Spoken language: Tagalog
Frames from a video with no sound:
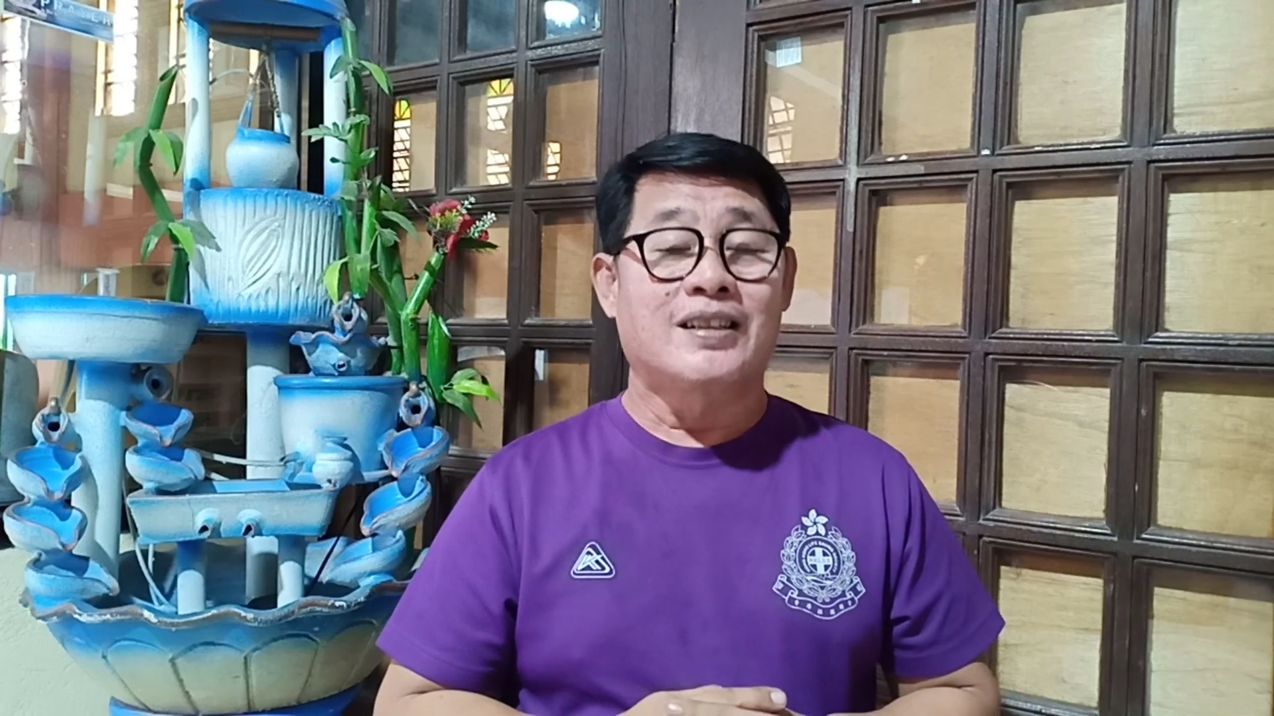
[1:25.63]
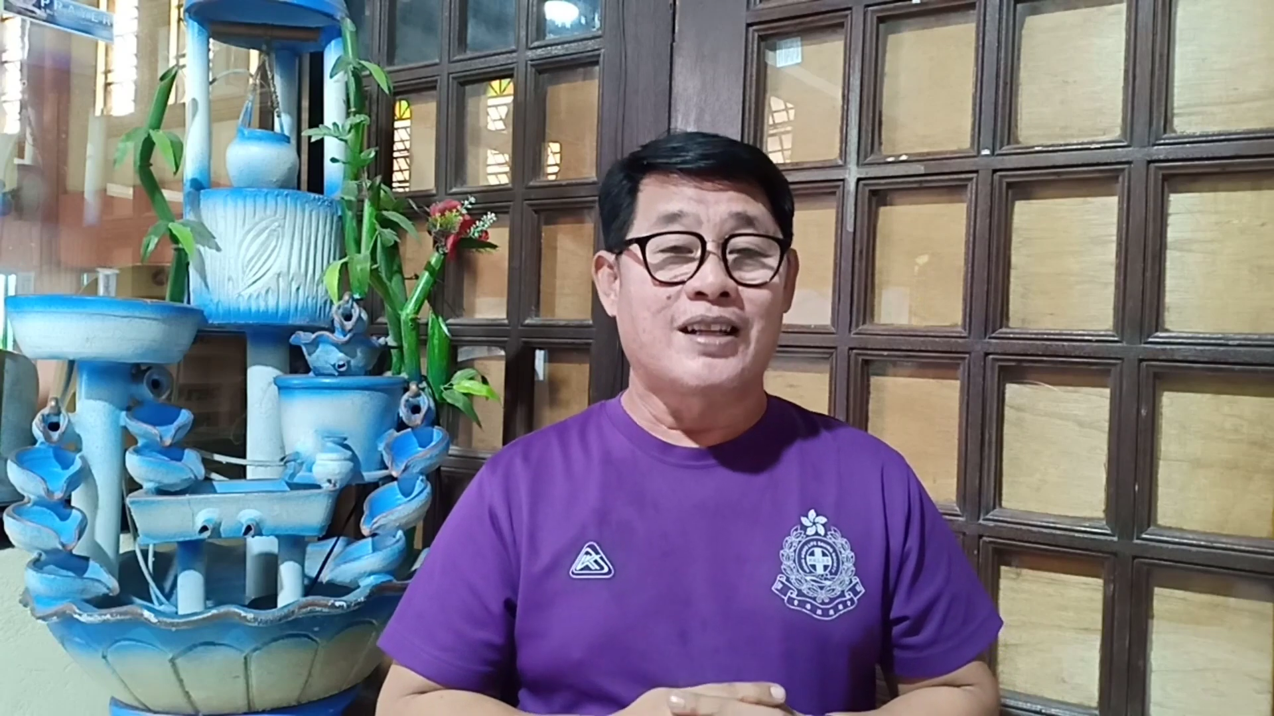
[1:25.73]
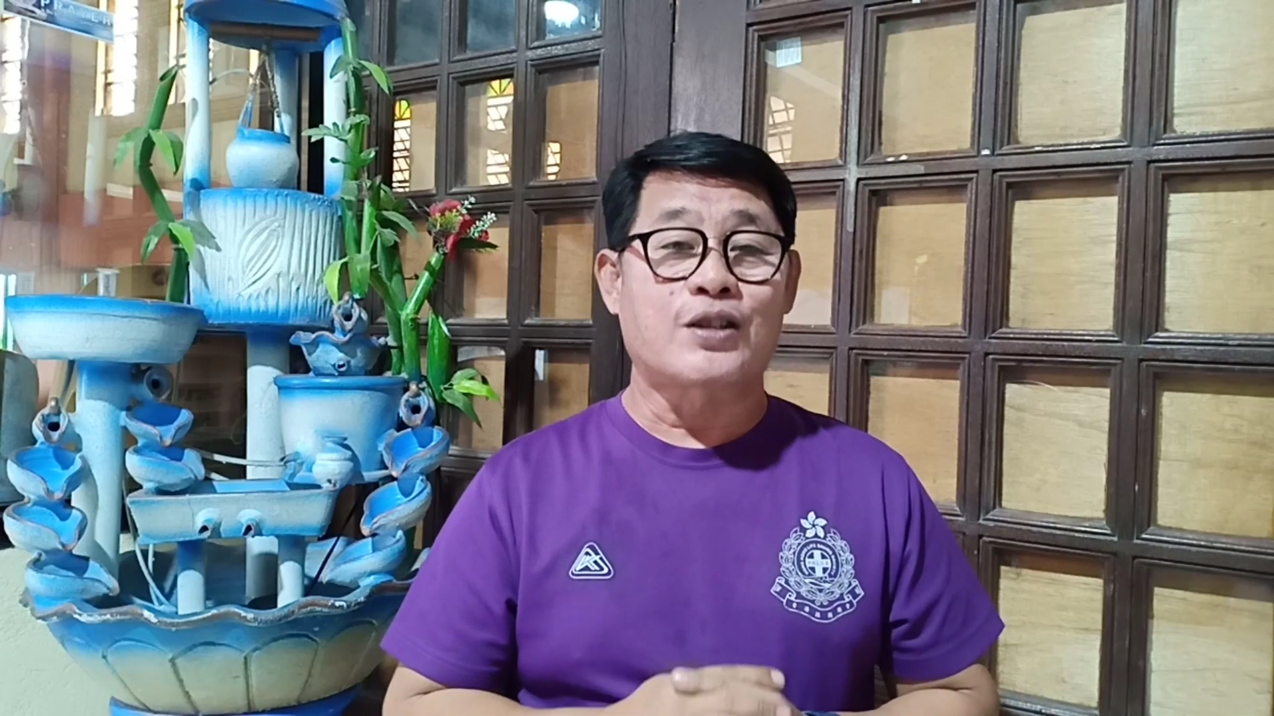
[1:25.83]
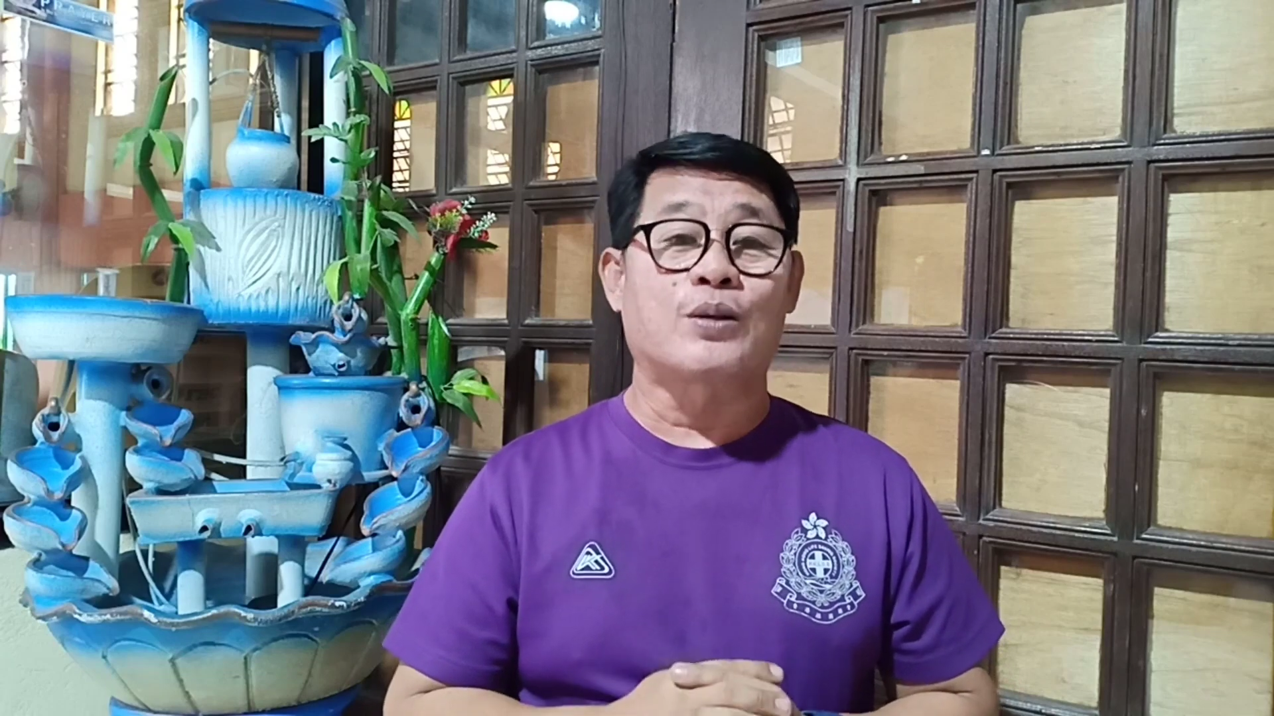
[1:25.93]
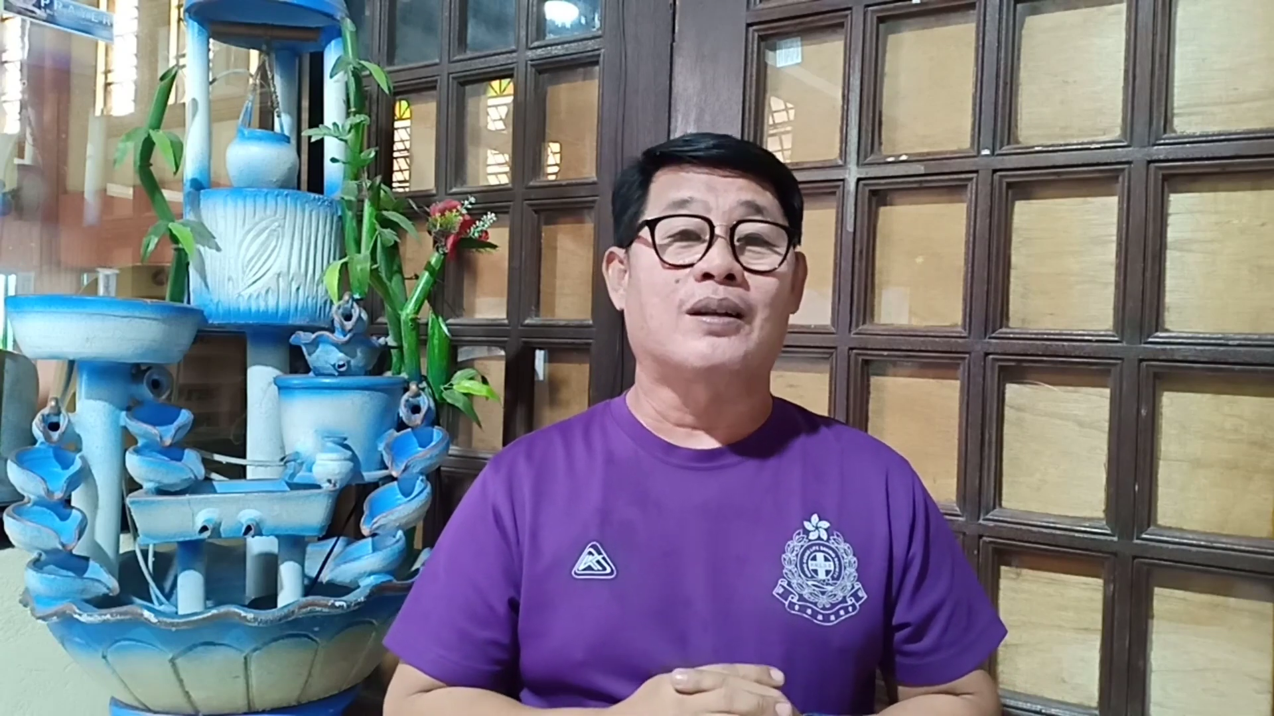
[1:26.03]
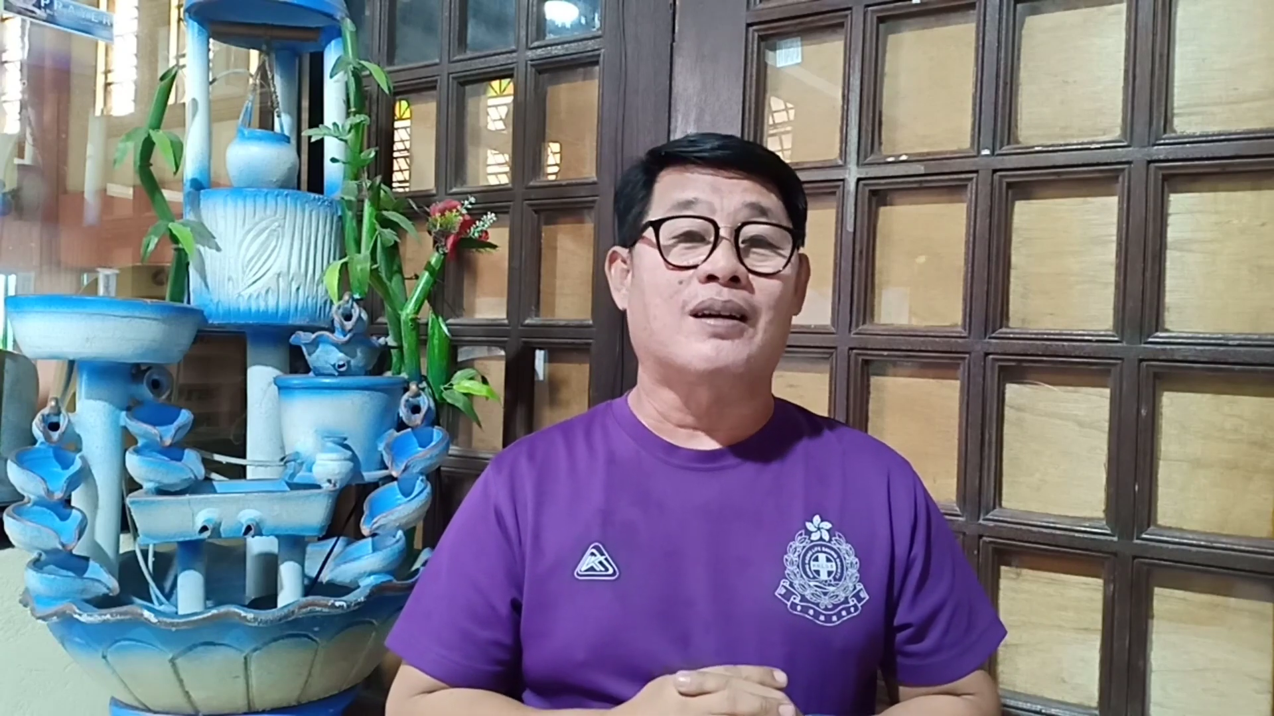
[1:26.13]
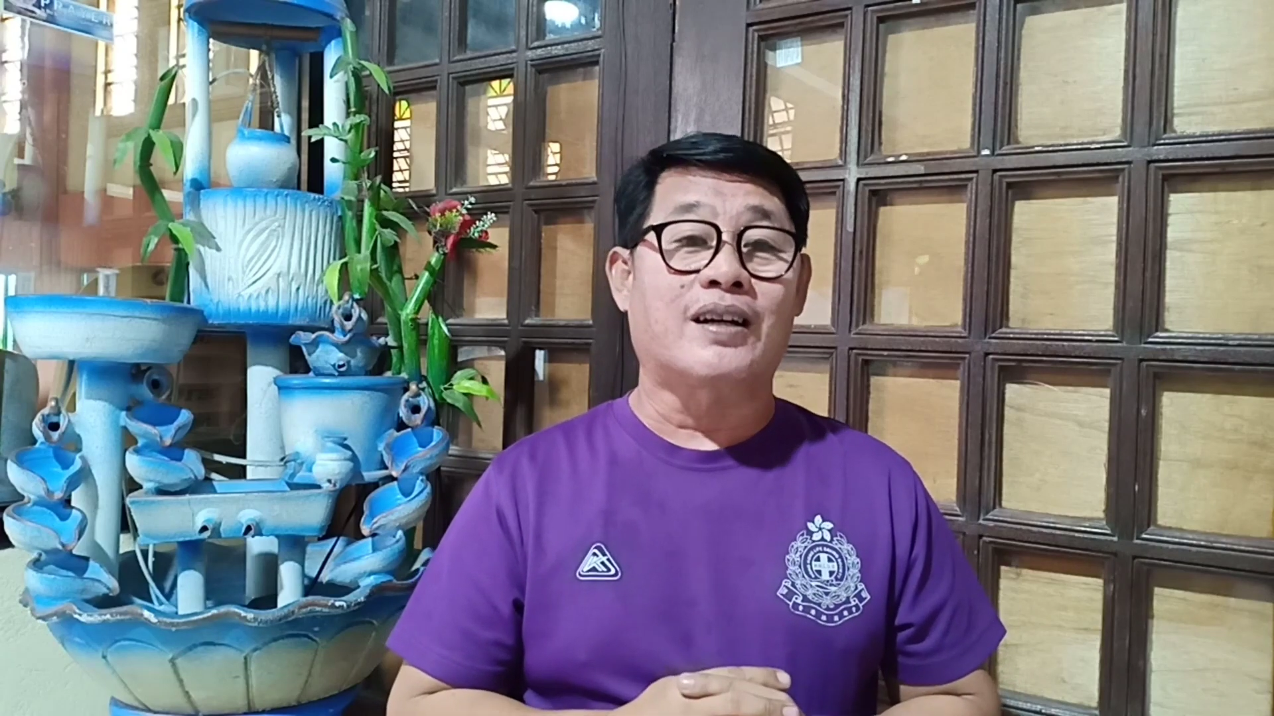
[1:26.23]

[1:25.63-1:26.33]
national